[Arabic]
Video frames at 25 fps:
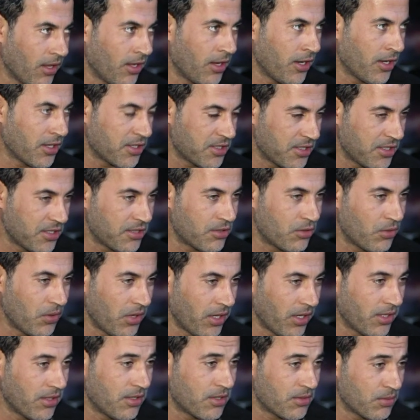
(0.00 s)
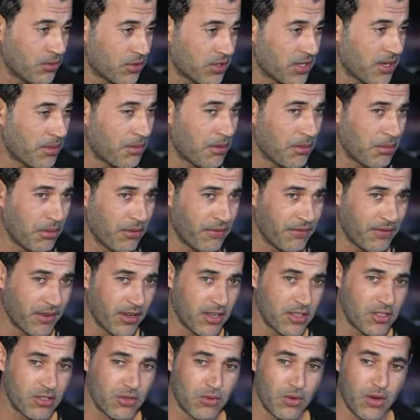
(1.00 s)
ليكزيست واحد اسمه صابر
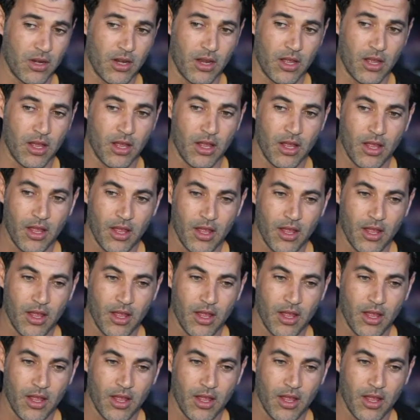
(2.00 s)
بنفرج ولا